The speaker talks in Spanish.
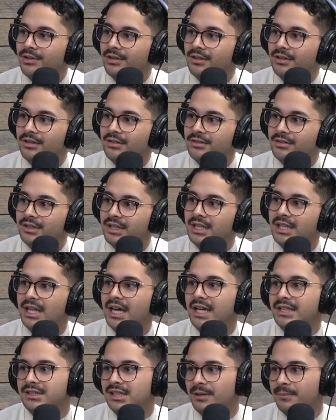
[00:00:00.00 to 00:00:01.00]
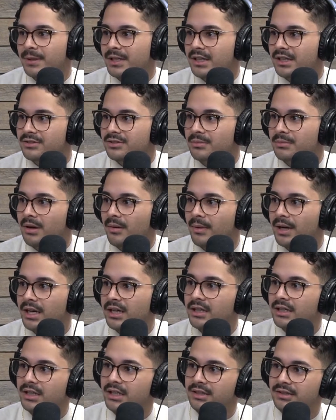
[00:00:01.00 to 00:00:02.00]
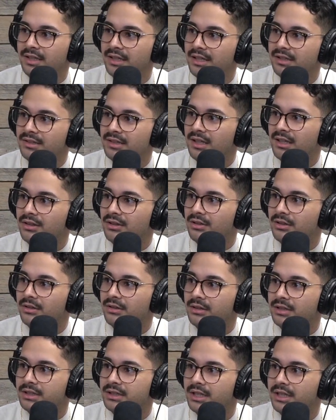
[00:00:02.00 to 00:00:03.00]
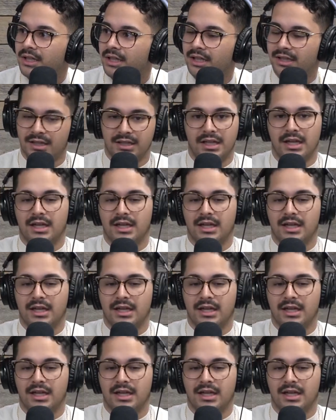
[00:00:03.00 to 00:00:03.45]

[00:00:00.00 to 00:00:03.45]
gordo. Y las strippers que son mamás y siguen siendo. Eh, eh,